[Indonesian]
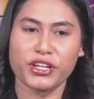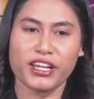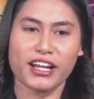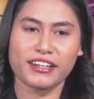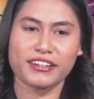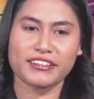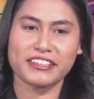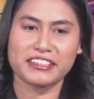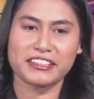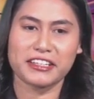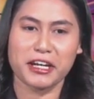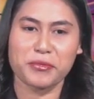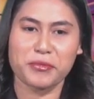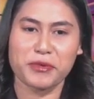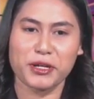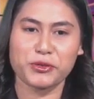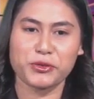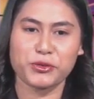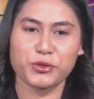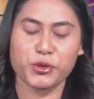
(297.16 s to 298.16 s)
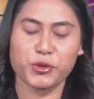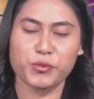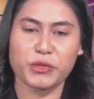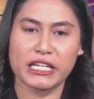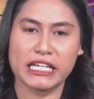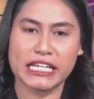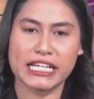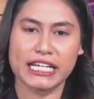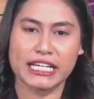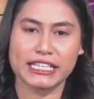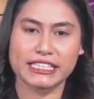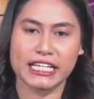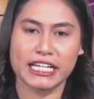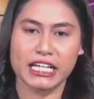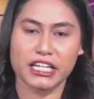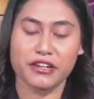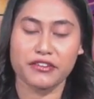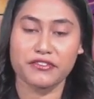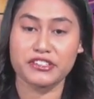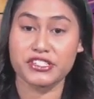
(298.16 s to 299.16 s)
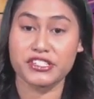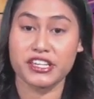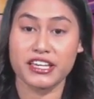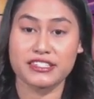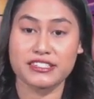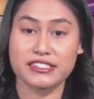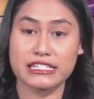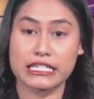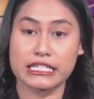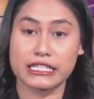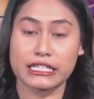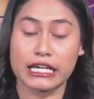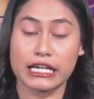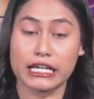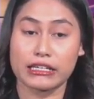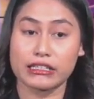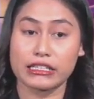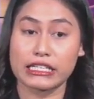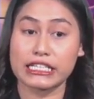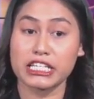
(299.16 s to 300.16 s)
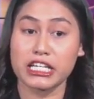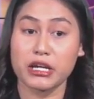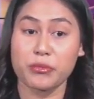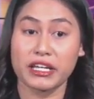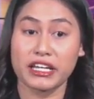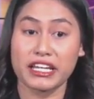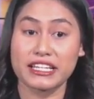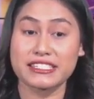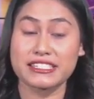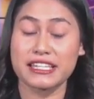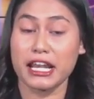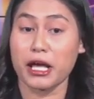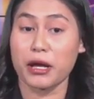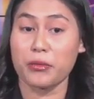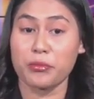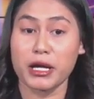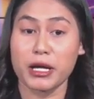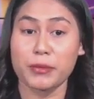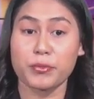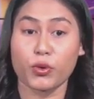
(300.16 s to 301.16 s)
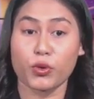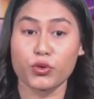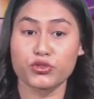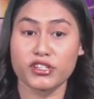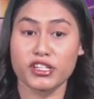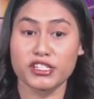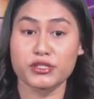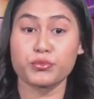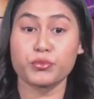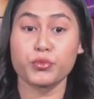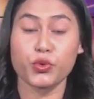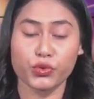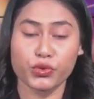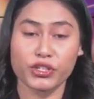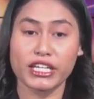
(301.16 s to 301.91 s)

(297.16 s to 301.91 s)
diterapkan untuk meningkatkan efisiensi dan kenyamanan selama proses mudik di